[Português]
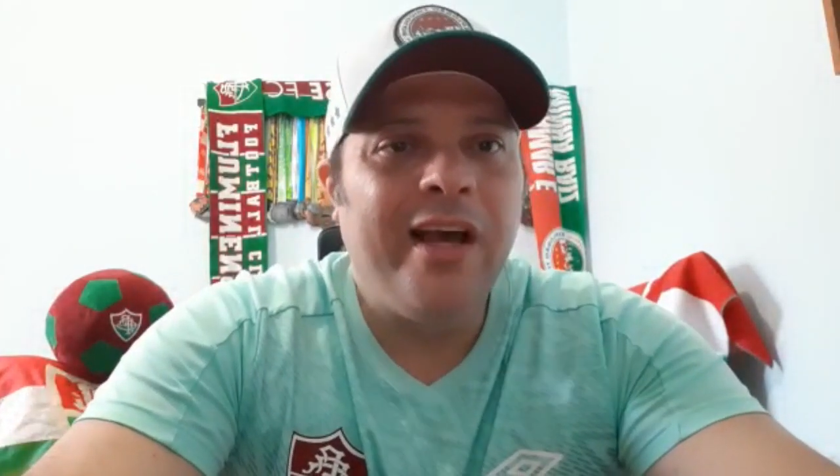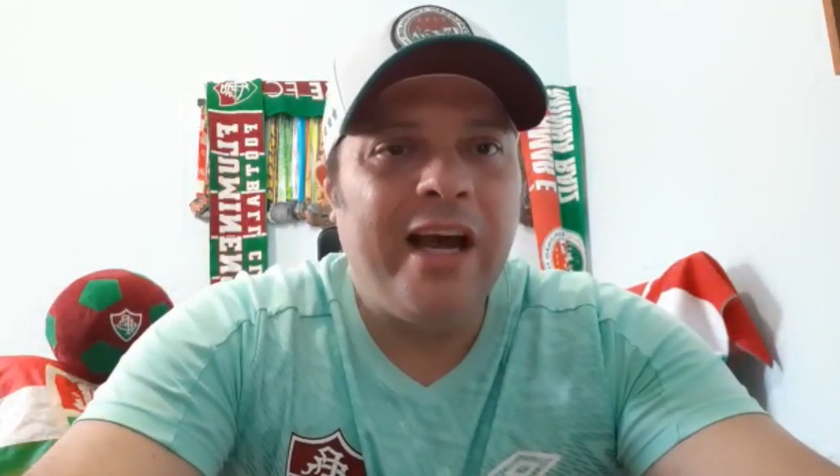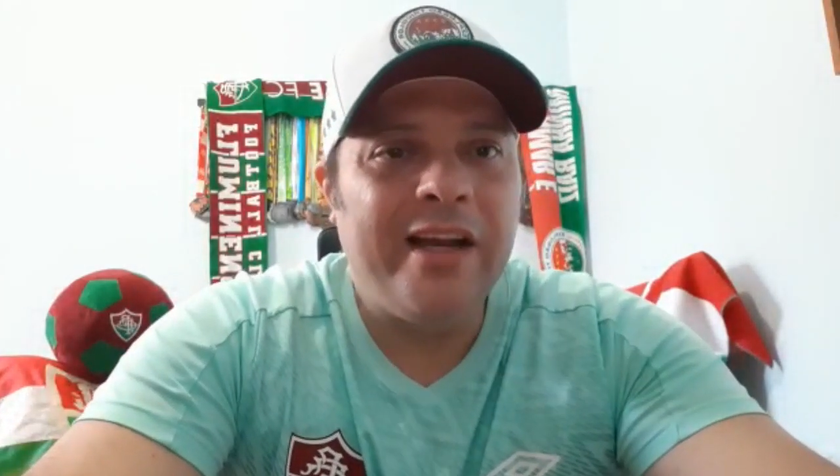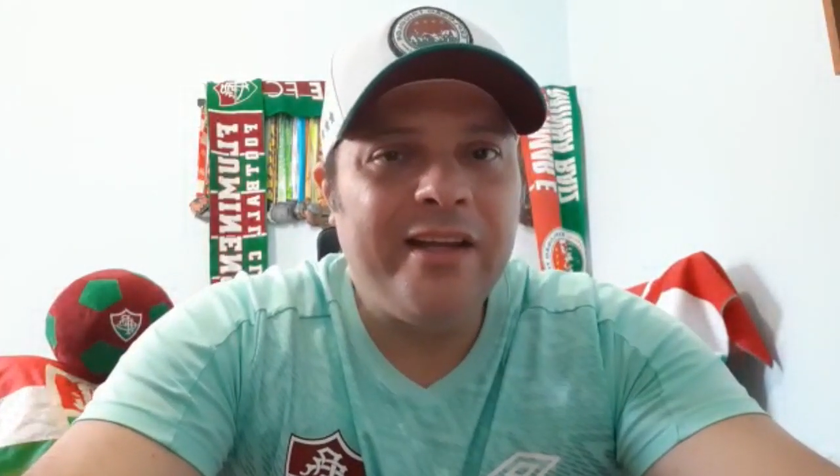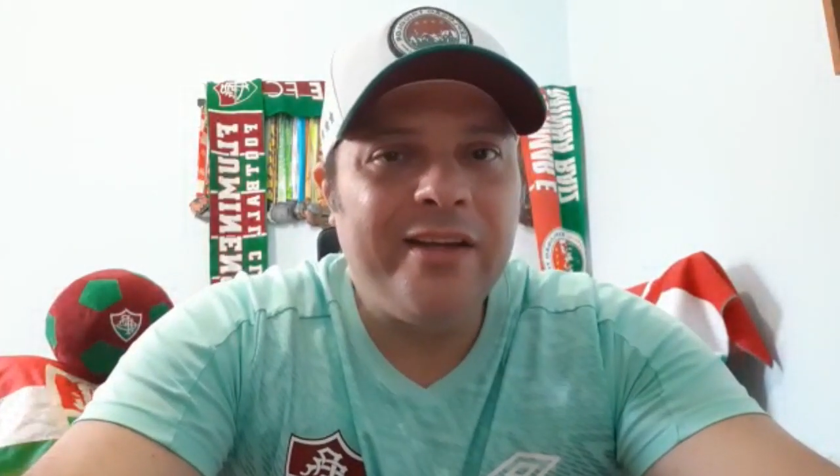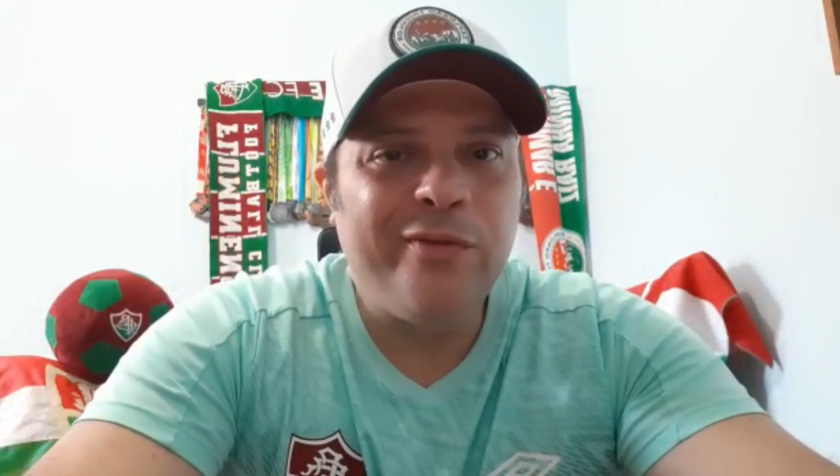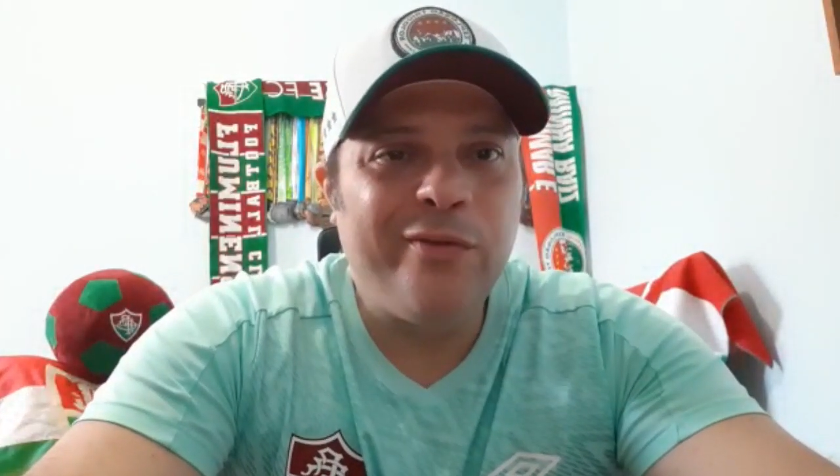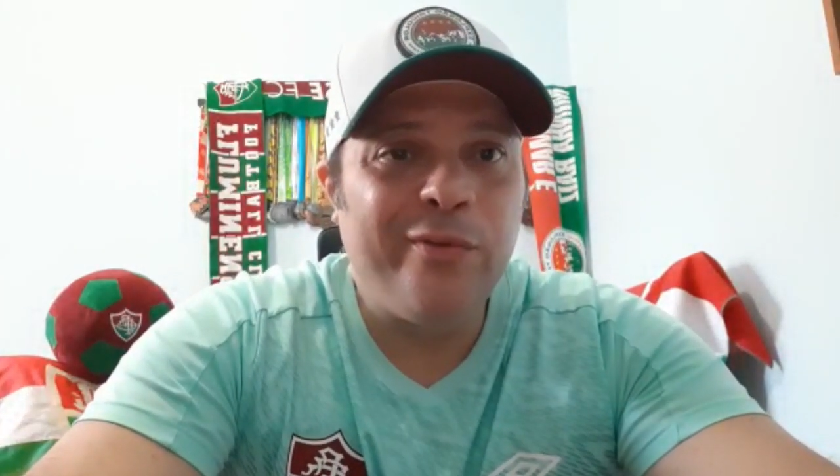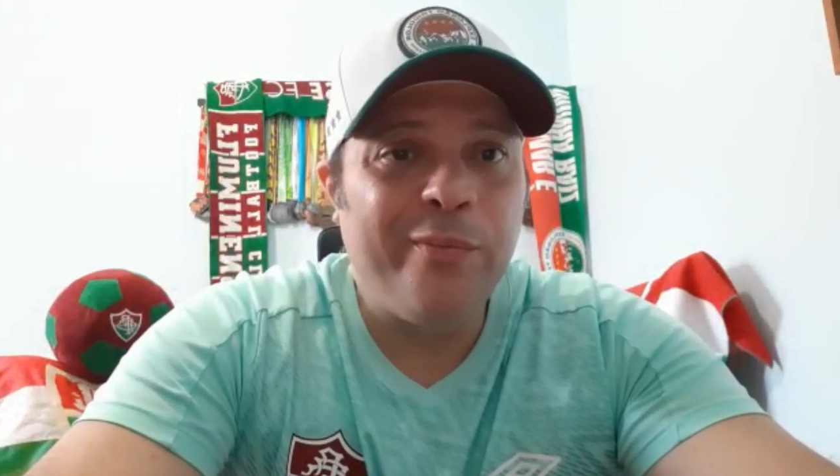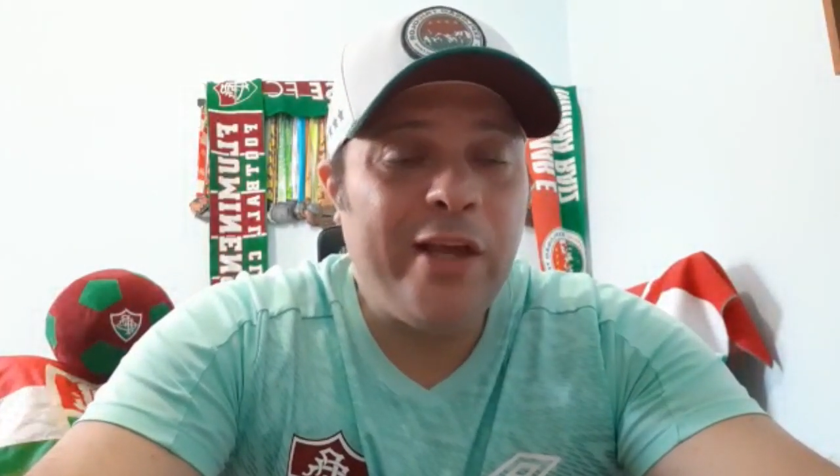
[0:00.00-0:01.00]
ali
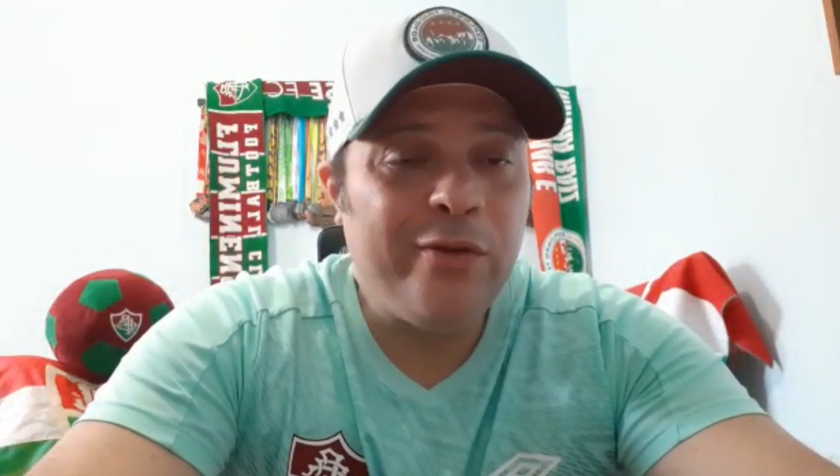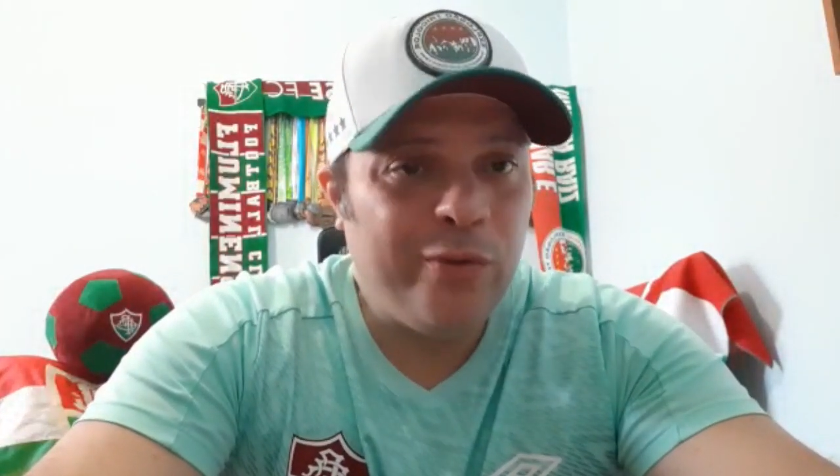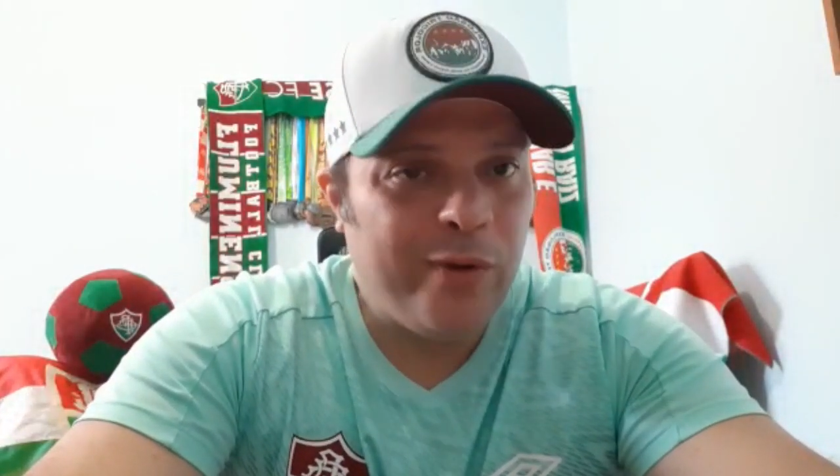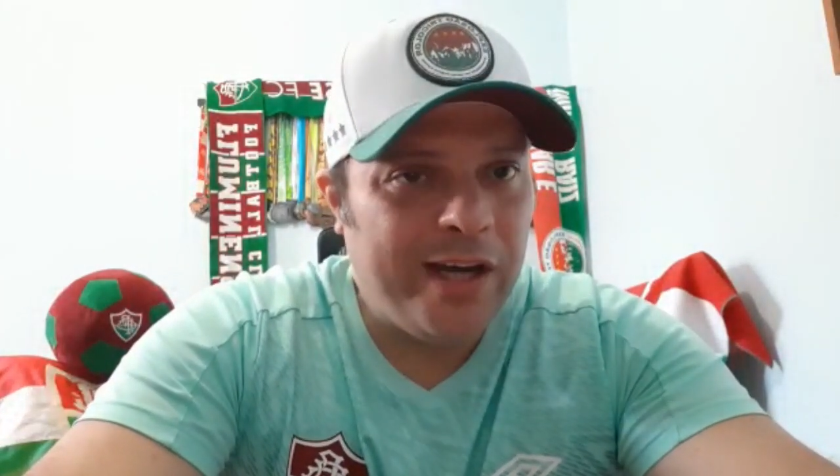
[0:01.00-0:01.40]
no meio do